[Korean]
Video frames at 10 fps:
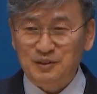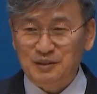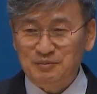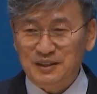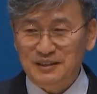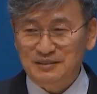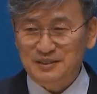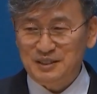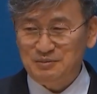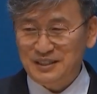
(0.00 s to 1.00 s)
함께
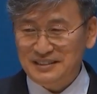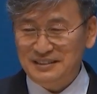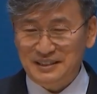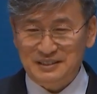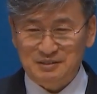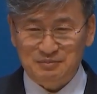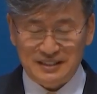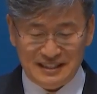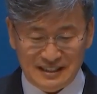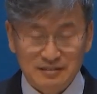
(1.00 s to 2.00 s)
해주시기
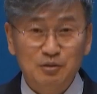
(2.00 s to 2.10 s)
부탁드리겠습니다.